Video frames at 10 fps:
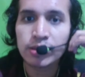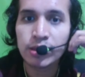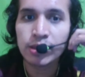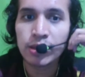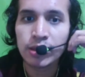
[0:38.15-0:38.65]

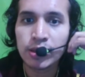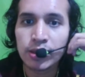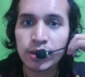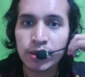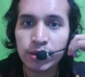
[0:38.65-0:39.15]

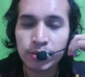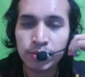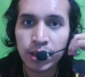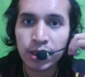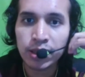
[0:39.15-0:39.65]
di
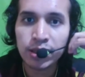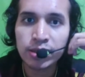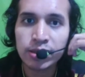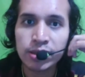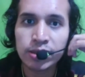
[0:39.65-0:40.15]
mana ini
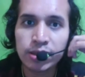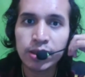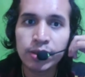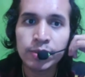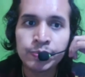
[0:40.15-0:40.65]
si Jill